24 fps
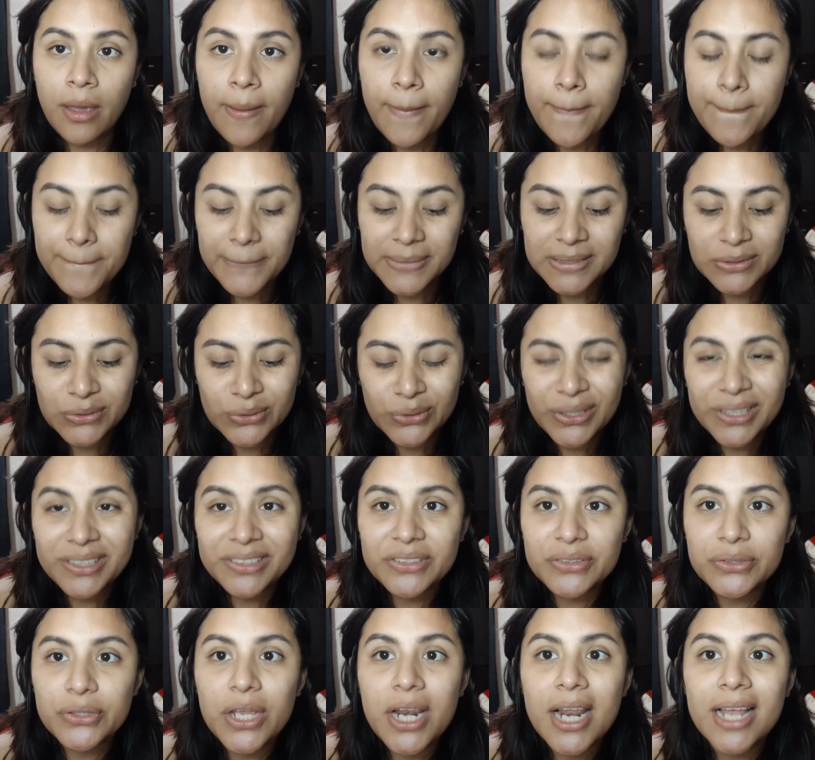Me estoy
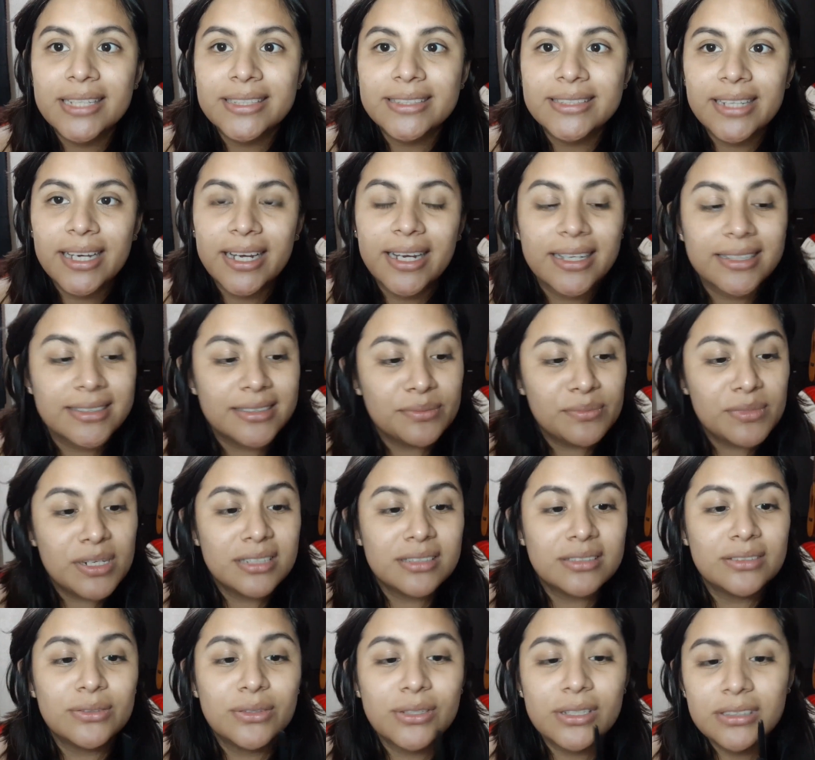haciendo las cejas y me las
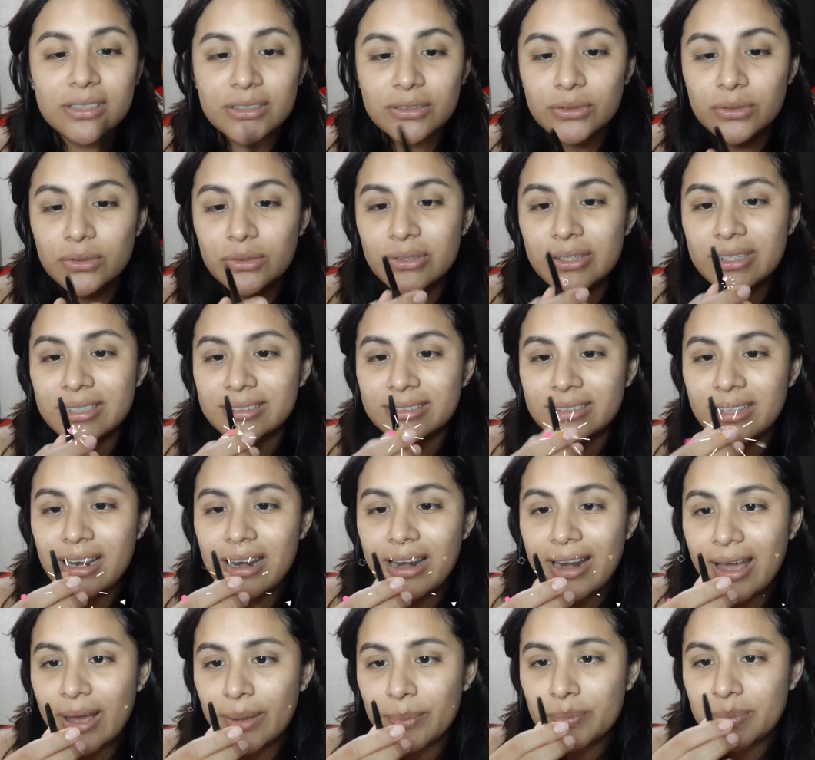estoy haciendo con
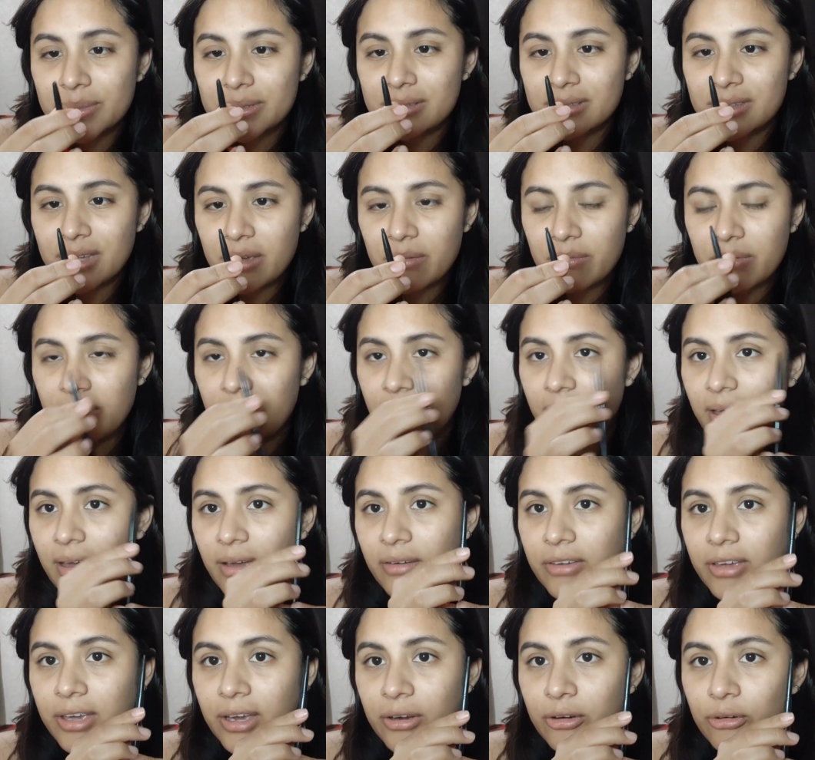este lápiz que me
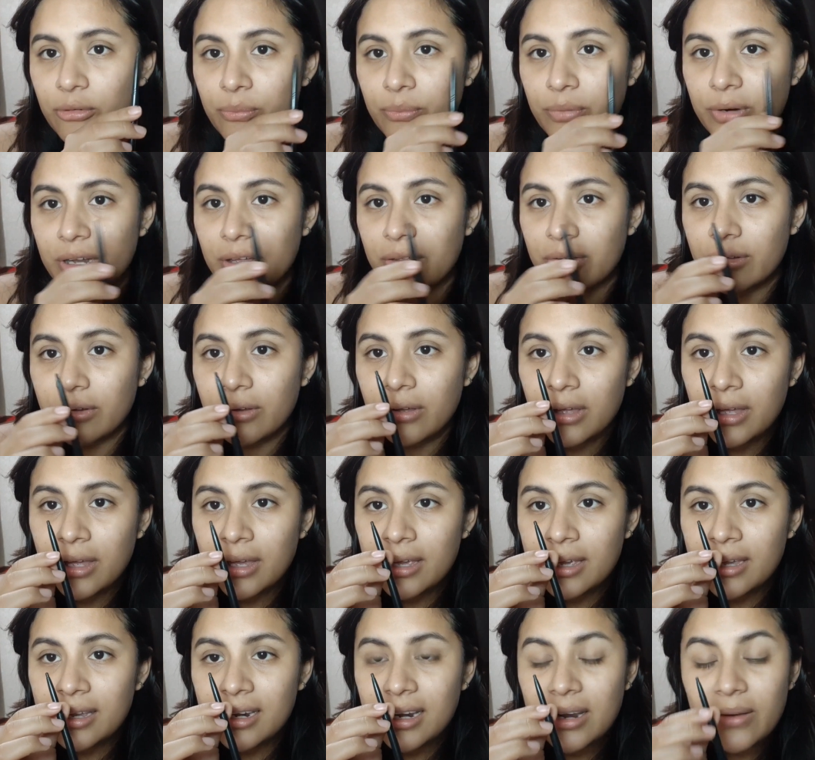había comprado.
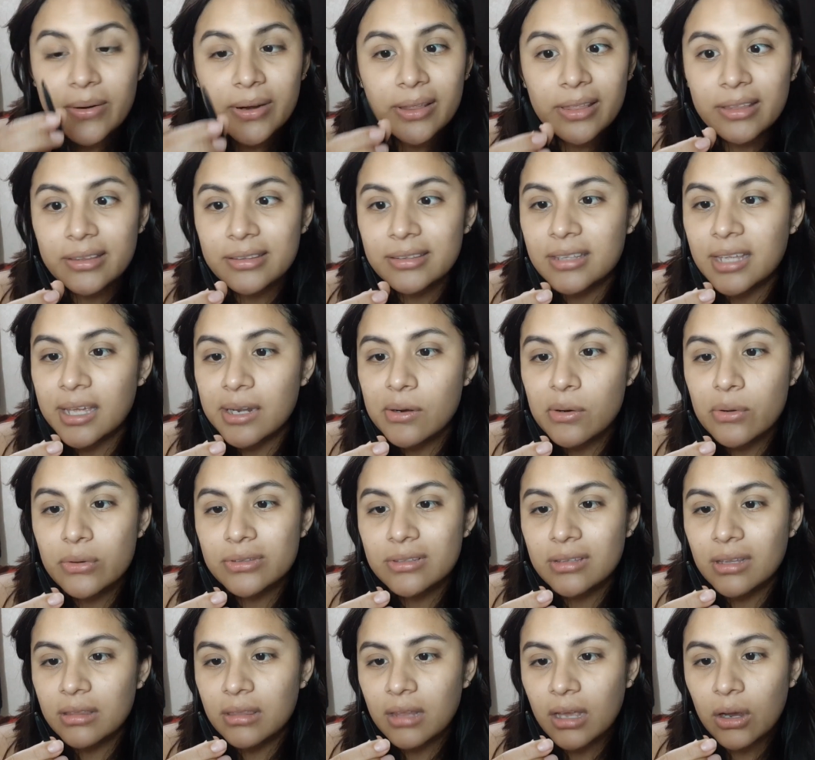La verdad es que no
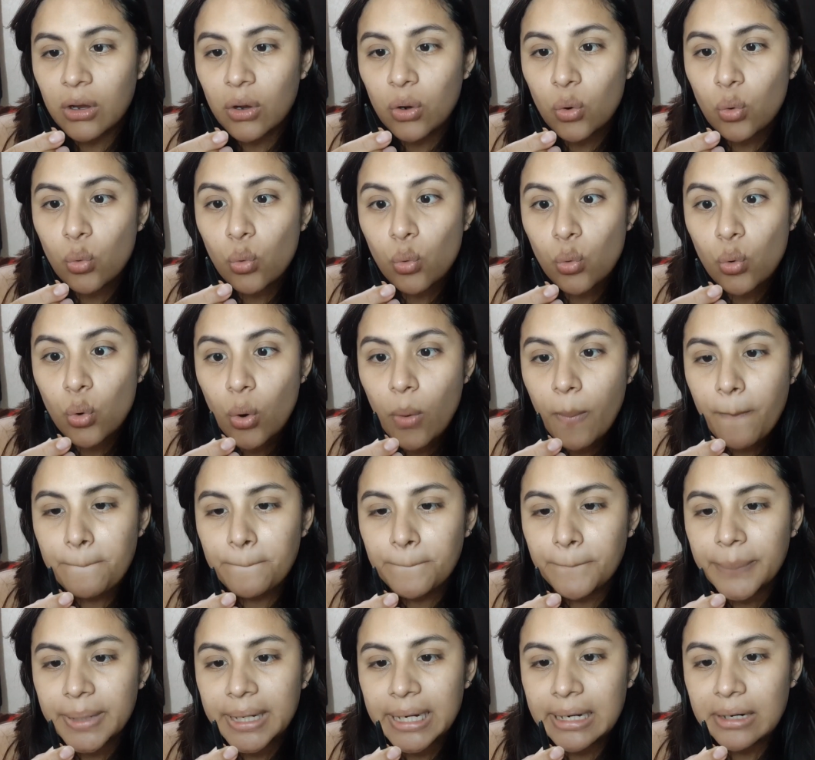está tan cool,
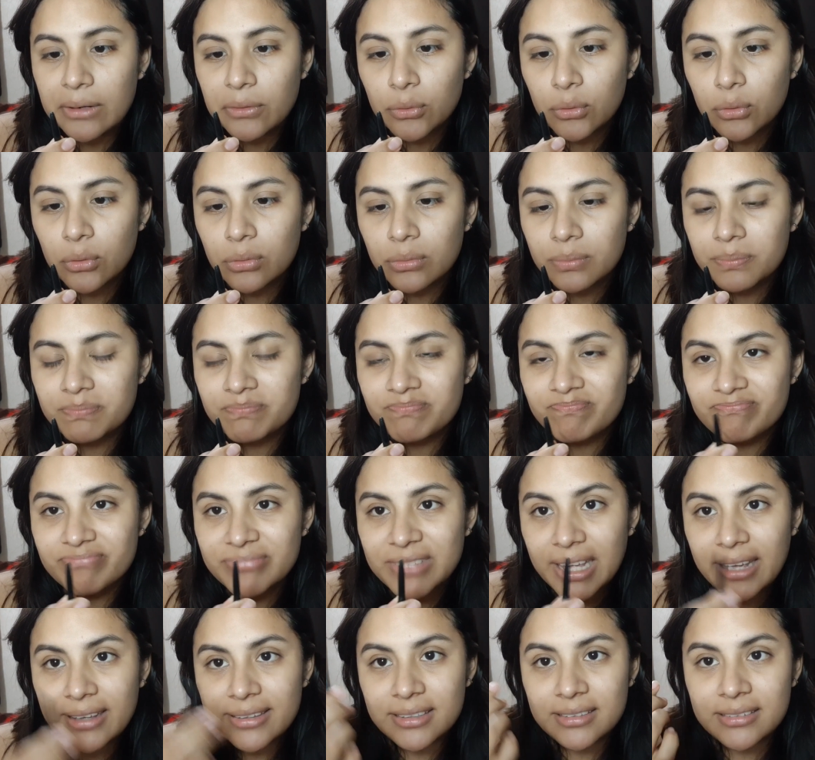pero
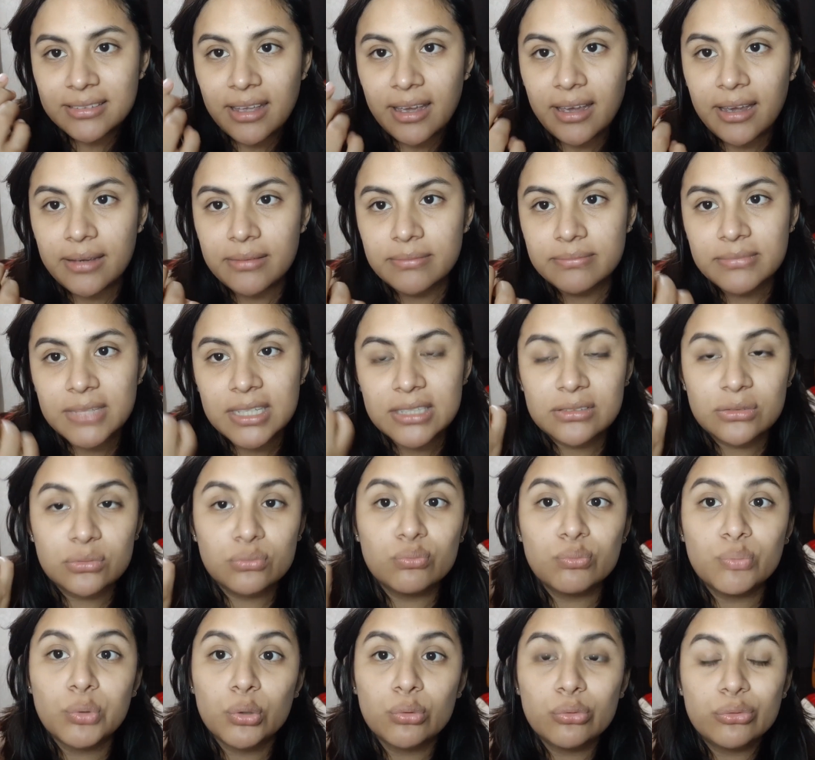este es
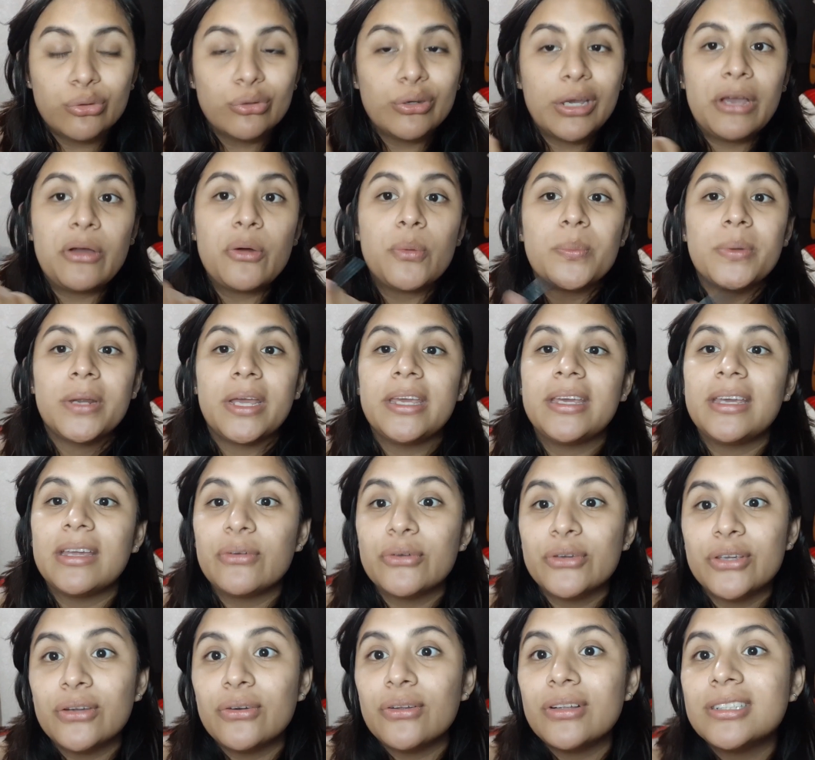un producto que compré y que
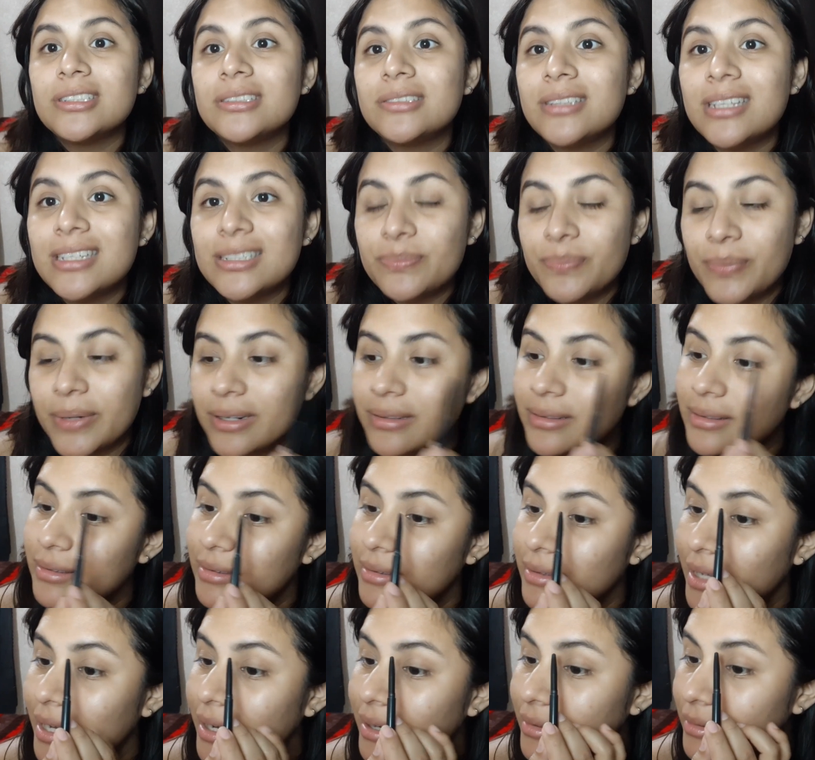no quiero
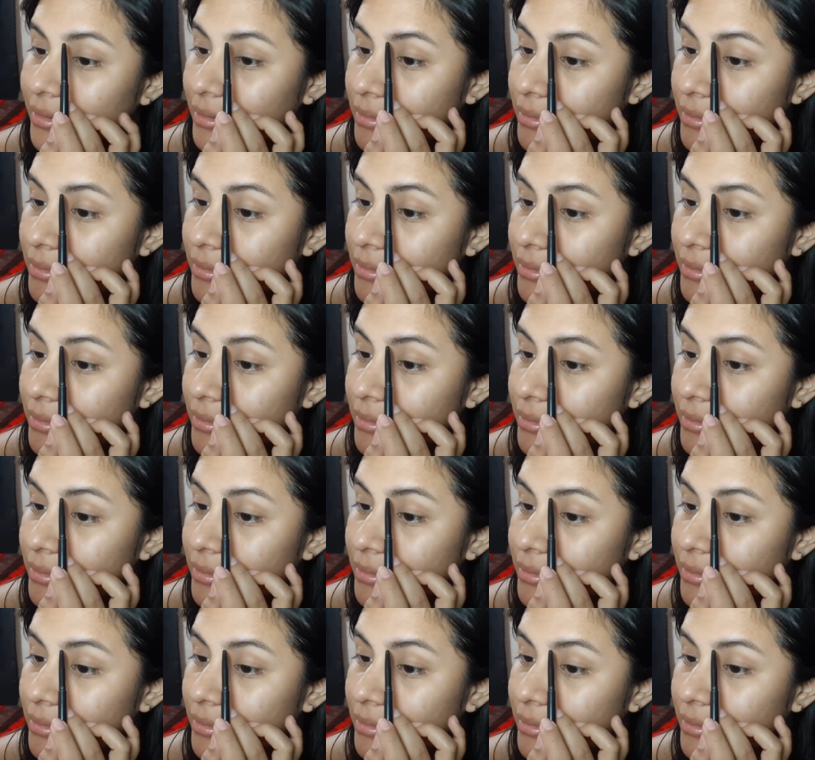desperdiciar